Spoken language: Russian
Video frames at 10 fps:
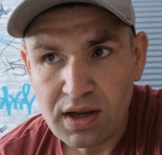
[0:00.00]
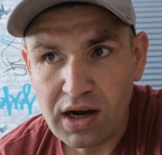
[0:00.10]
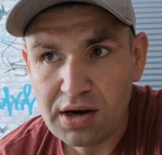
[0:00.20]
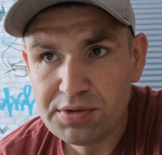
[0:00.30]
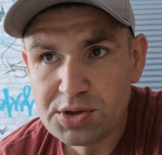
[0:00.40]

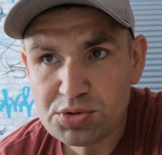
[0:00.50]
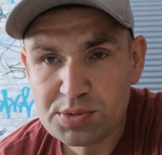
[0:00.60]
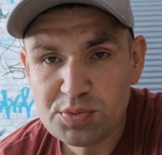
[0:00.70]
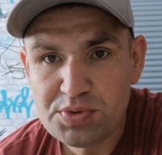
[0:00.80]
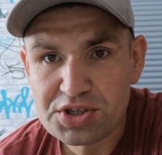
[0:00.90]
А вы тут
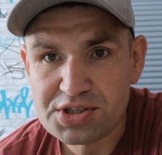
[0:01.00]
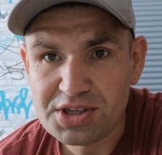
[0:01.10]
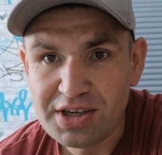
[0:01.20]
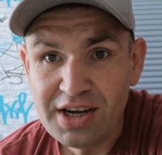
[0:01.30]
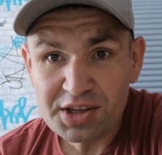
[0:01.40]
ему
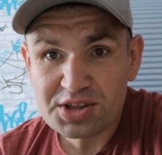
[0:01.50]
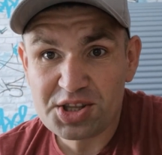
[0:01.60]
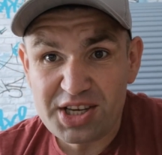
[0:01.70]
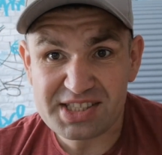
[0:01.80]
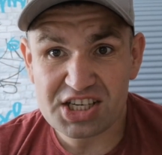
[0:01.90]
пишете,
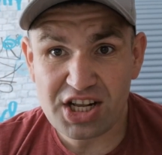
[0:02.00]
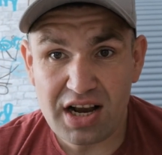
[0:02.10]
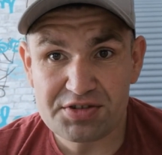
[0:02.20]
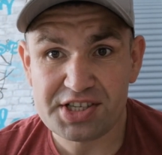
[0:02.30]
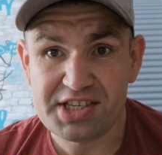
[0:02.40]
ты
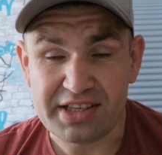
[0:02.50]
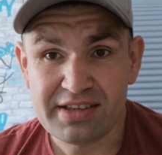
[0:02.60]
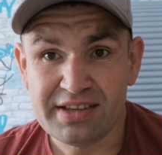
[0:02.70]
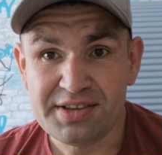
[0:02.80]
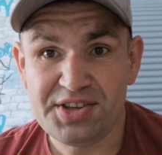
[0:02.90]
зажравшийся
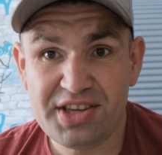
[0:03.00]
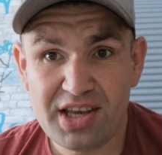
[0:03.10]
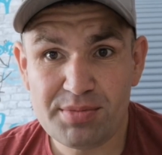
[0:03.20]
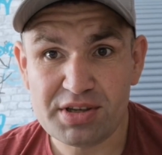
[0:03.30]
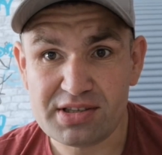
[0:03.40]

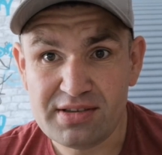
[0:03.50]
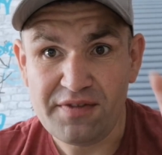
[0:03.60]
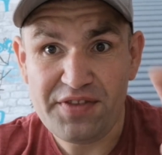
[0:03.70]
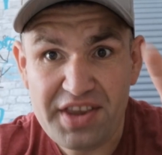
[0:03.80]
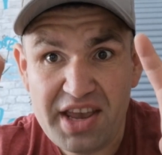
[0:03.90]
немец,
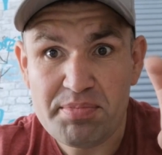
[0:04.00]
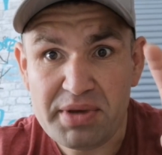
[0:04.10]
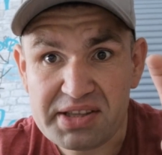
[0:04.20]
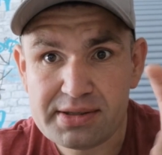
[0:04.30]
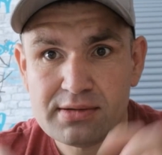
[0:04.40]

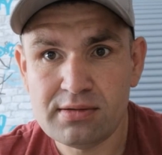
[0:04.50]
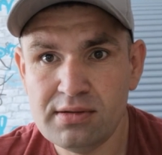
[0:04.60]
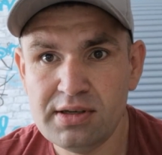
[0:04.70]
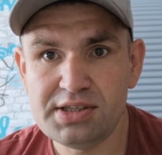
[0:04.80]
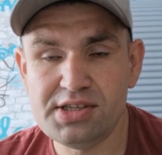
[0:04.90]
немец.
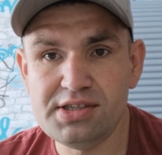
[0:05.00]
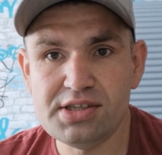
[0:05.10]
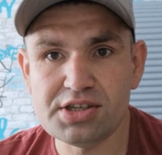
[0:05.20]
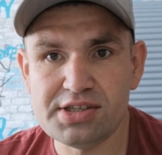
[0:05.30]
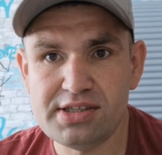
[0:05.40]

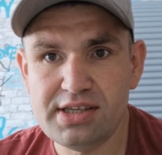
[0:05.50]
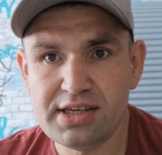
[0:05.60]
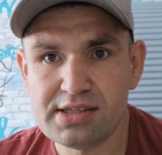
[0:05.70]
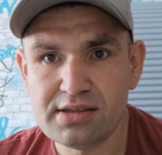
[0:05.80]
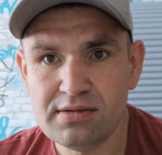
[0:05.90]
Сидишь
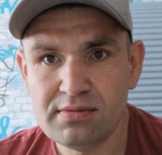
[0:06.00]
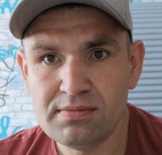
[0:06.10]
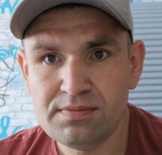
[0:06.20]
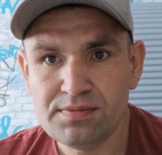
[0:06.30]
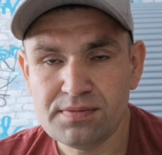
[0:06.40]
здесь
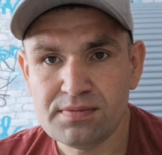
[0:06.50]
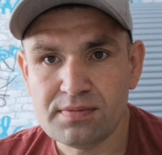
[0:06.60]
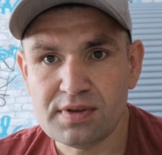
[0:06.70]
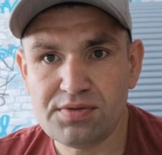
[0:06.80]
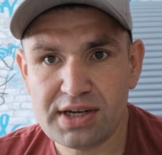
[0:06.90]

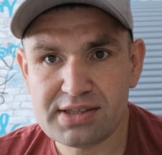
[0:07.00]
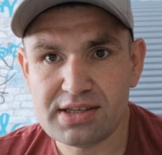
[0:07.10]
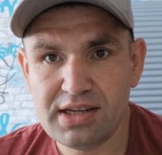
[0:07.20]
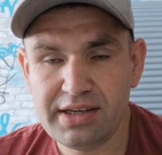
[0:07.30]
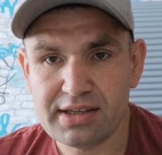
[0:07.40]

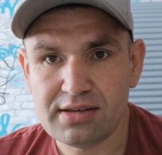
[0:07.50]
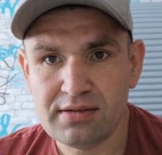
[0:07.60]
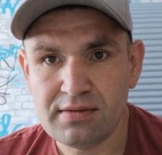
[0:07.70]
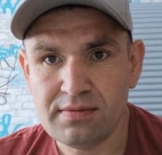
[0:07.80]
20 лет.